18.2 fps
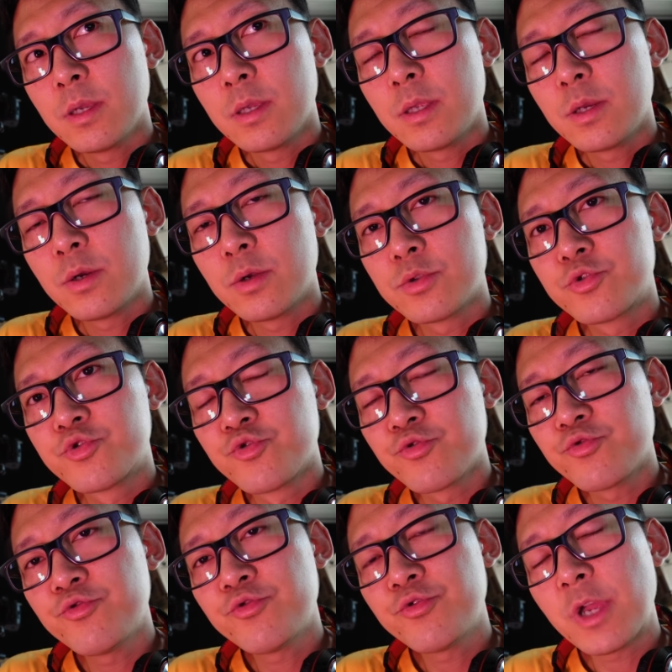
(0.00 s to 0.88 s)
이런
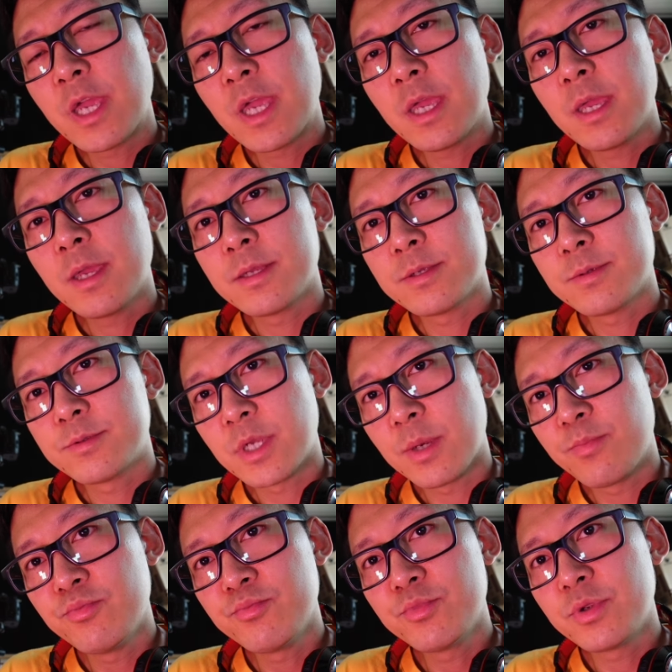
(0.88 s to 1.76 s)
중국의
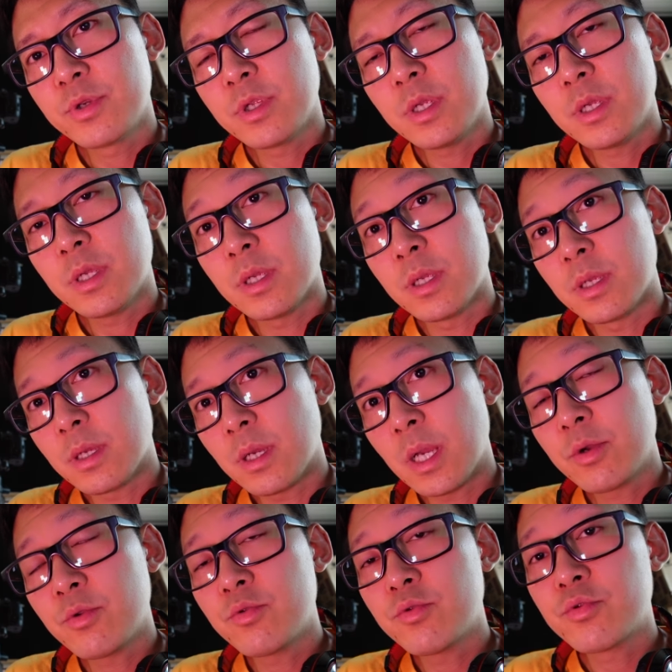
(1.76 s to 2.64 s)
제품들이
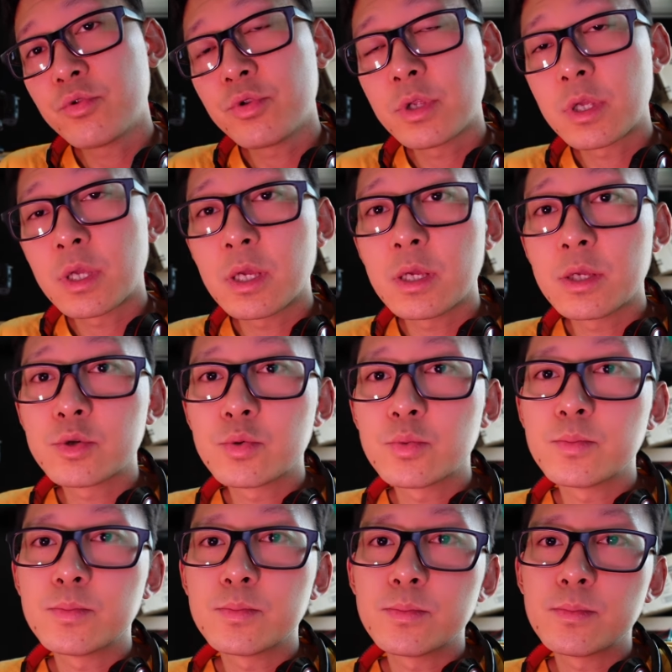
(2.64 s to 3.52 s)
한국으로 이렇게
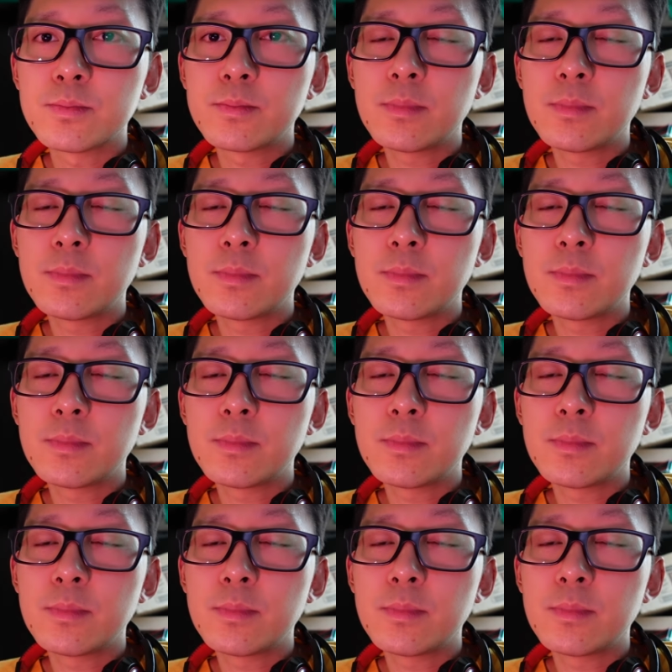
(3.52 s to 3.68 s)
좀